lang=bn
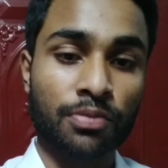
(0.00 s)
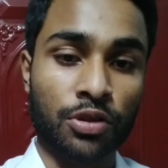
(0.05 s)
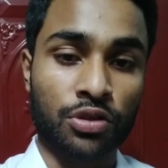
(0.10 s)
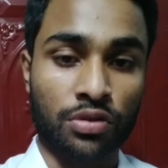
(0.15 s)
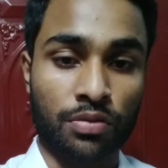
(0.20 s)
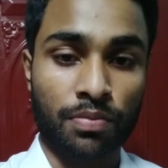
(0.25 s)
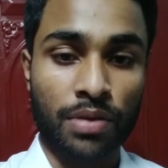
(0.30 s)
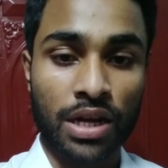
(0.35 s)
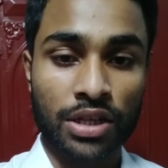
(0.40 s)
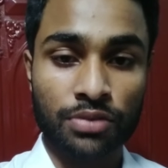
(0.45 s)

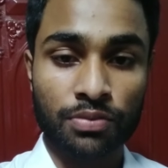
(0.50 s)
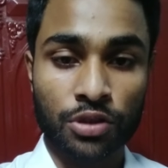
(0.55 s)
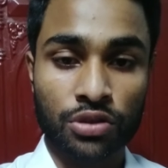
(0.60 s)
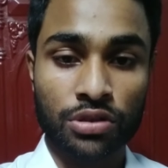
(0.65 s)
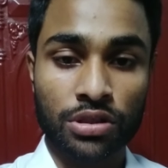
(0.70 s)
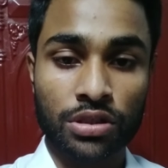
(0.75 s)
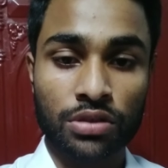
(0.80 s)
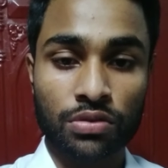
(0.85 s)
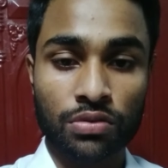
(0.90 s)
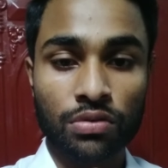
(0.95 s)
বছর পাঁচ
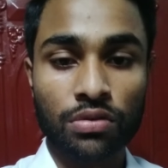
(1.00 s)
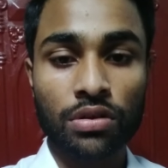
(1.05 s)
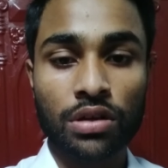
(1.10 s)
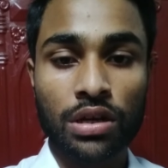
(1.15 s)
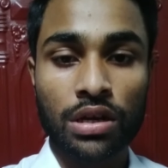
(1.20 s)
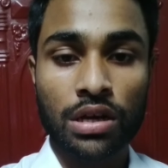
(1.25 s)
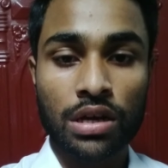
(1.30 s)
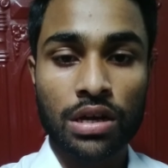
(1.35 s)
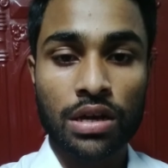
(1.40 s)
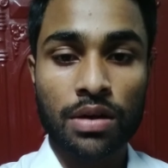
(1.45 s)
বছর কিন্তু
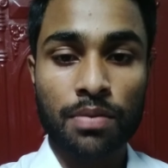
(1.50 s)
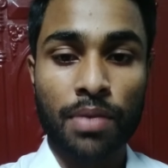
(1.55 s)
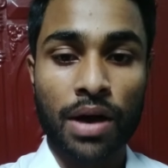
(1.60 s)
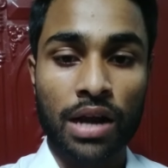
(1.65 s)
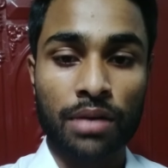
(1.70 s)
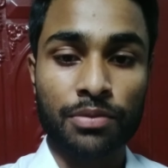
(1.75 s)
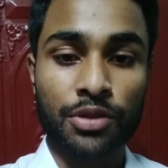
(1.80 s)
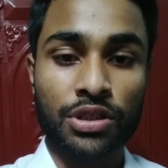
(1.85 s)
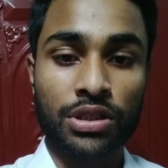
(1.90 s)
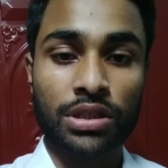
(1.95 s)

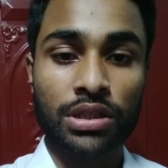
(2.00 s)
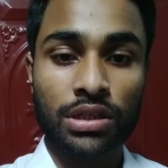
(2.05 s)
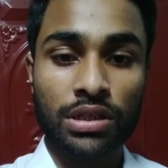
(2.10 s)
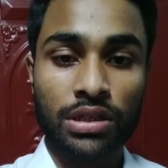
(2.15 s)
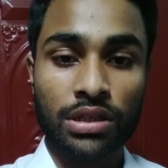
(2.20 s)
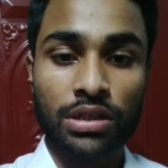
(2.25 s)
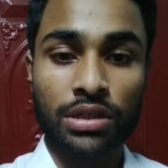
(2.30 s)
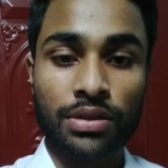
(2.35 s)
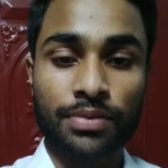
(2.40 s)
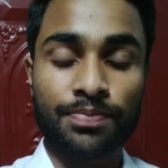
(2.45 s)
ফার্মেসি
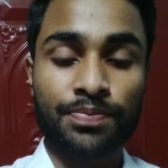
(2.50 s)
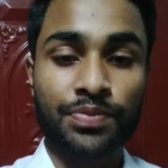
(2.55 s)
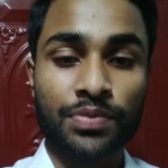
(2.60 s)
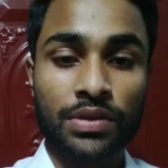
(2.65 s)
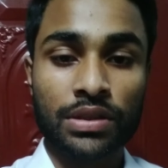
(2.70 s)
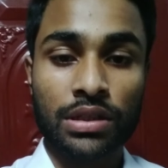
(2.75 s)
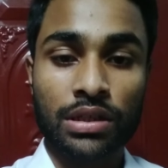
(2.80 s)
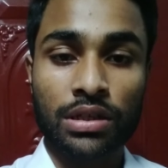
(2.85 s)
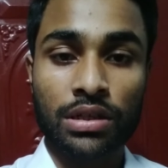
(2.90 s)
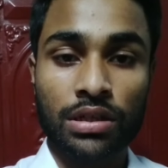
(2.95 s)

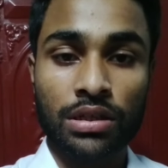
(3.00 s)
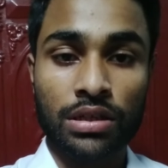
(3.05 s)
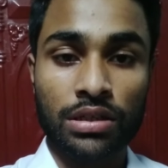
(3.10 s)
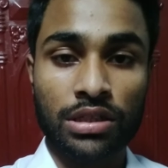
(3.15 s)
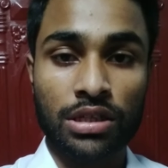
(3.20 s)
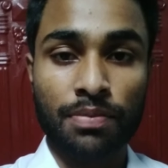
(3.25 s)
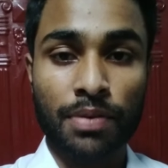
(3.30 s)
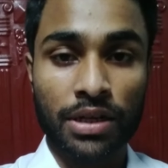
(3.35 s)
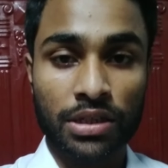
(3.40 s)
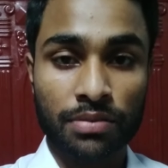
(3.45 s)

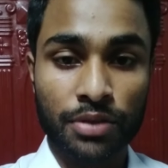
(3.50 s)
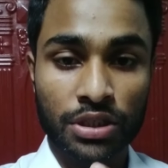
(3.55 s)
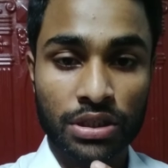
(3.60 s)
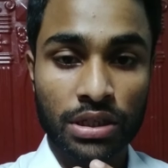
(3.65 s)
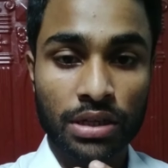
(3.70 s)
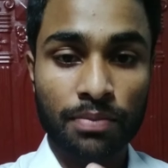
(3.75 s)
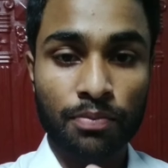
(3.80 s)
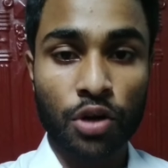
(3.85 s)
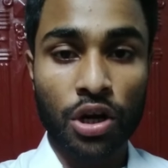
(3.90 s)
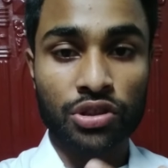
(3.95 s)

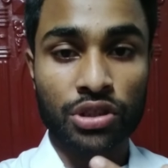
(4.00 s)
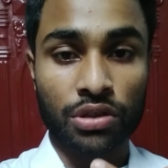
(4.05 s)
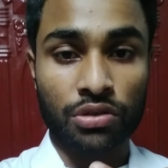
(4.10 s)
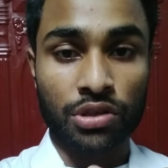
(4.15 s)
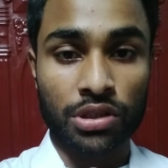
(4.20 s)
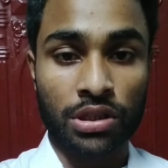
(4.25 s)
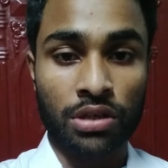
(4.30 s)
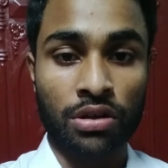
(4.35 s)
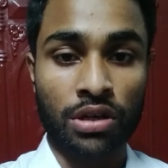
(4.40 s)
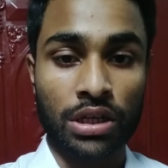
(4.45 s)
ডিপার্টমেন্টে পড়াশোনা
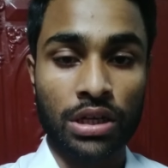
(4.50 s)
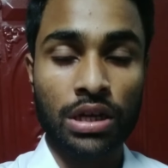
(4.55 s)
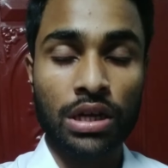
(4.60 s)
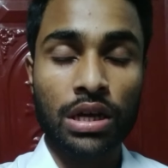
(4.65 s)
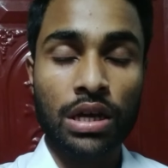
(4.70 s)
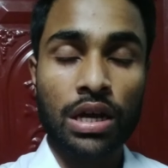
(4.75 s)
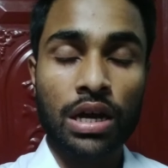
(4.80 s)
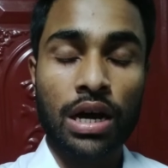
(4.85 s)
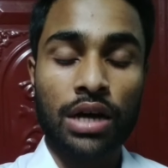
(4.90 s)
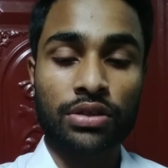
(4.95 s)
করতে হয়
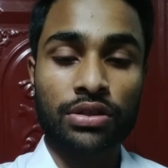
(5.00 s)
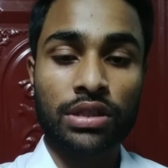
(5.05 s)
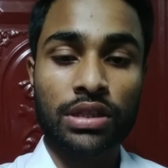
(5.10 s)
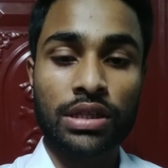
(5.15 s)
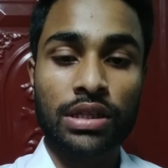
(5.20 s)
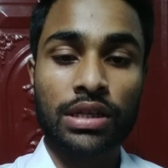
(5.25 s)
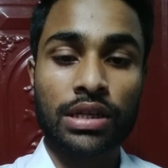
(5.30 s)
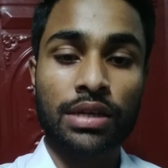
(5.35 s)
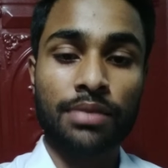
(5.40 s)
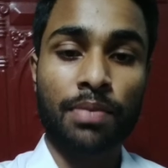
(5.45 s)
আসলে
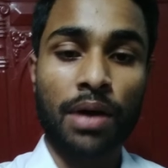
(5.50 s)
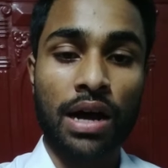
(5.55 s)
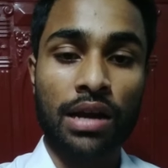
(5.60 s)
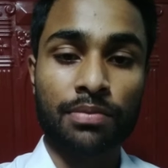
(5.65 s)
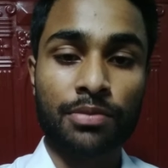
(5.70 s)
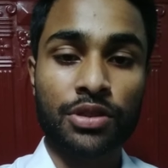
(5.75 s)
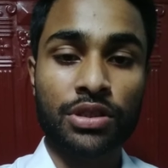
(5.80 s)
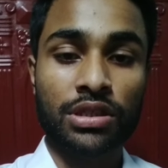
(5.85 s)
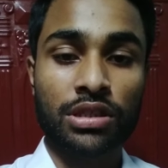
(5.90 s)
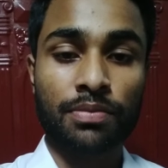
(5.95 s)
এই
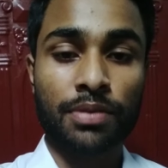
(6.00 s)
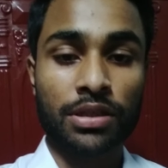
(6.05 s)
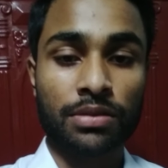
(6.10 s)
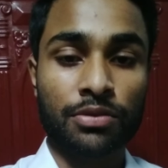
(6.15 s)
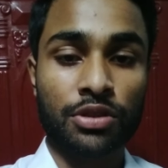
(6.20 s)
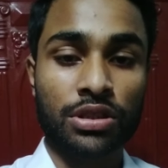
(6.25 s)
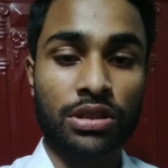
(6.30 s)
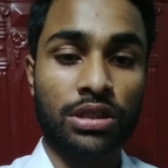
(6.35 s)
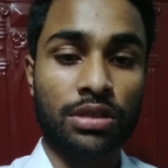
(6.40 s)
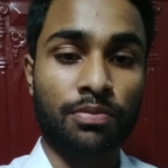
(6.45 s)
ফার্মেসি
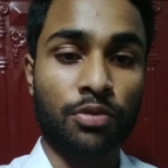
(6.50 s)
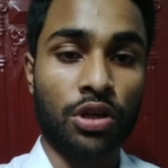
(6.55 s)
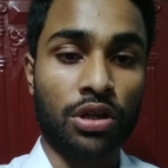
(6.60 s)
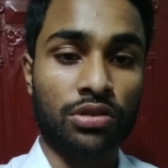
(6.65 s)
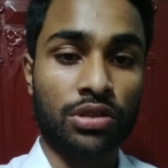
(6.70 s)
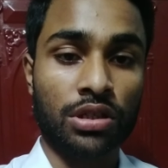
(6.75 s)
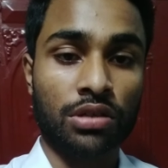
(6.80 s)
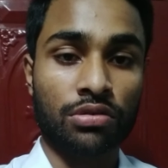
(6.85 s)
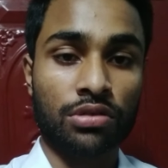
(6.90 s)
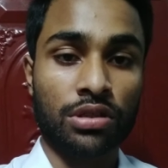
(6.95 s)
ডিপার্টমেন্টে যে
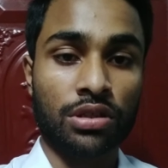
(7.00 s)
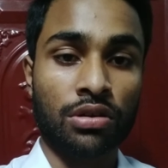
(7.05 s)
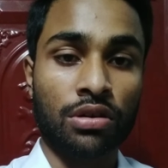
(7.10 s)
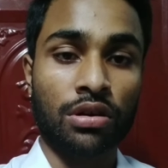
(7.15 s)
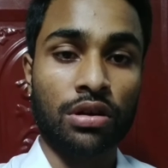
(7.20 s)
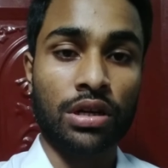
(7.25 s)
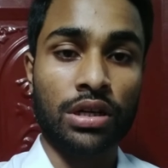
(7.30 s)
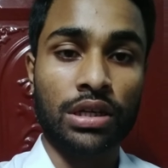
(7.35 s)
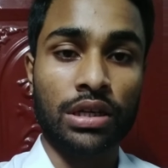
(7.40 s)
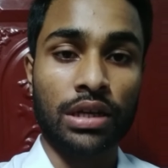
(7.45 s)
পড়াশোনা করতে
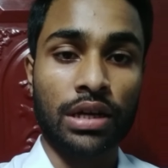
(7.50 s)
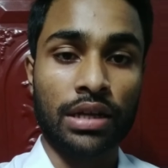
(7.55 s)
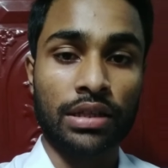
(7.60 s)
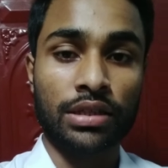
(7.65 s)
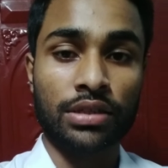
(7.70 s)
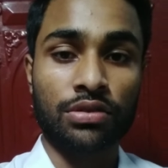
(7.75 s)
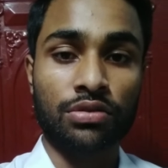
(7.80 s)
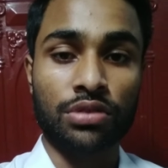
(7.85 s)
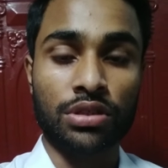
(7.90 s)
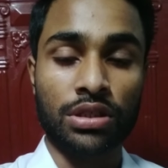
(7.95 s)
হয় এখানে
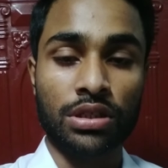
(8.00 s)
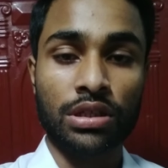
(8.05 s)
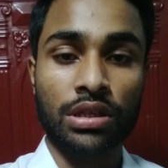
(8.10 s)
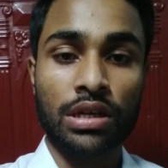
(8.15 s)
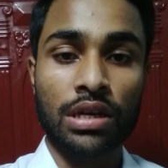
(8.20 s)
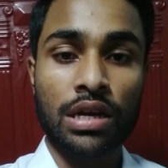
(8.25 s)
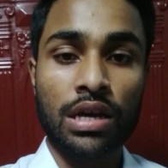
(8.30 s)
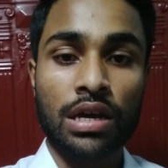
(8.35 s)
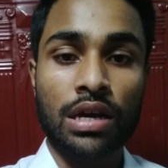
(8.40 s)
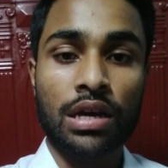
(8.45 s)
যদি
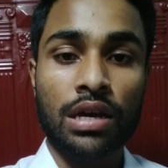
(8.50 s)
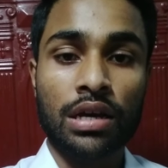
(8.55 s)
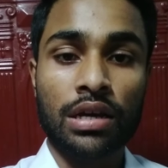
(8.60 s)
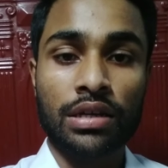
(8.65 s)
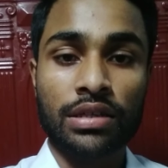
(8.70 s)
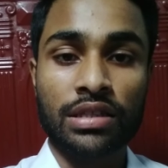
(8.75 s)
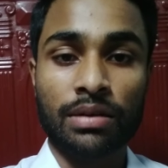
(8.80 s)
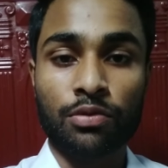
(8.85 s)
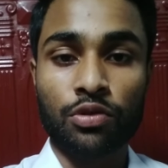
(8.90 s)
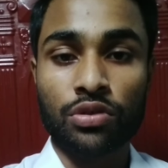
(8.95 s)

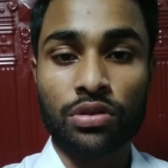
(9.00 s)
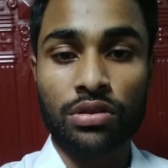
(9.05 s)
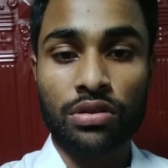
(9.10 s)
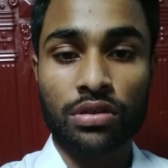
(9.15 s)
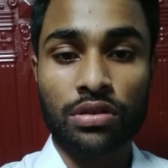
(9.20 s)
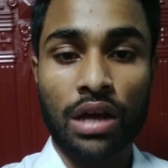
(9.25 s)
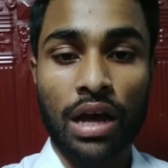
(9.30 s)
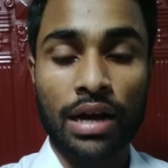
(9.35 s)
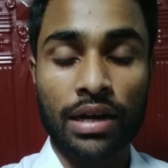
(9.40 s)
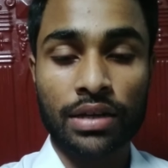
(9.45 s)
যেমন
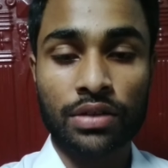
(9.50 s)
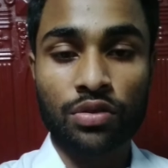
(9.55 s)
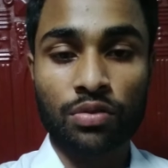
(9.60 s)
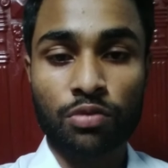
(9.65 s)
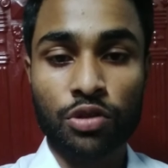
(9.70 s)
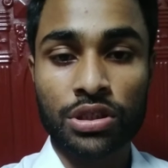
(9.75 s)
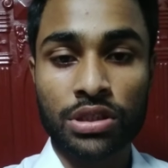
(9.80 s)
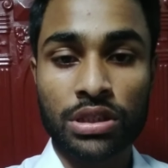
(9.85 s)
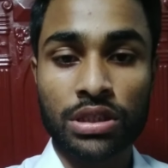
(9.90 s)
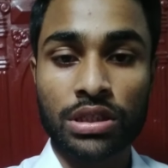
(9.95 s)
আগেই তো
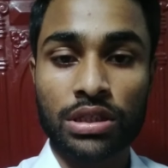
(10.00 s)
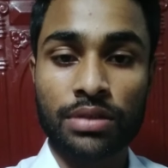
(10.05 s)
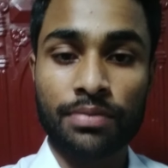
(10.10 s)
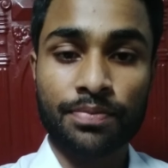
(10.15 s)
বলেছি